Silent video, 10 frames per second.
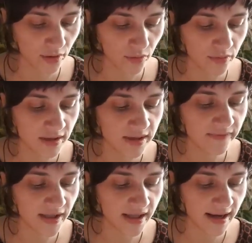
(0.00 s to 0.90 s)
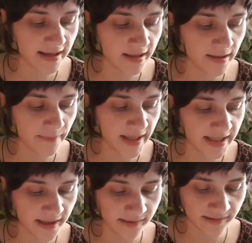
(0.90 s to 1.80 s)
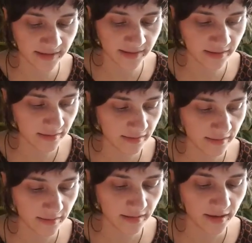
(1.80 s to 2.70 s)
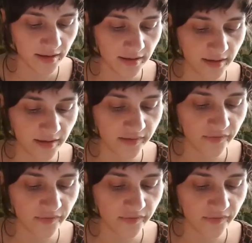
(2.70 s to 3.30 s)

ohne die wir keine Lebendigen sind, ist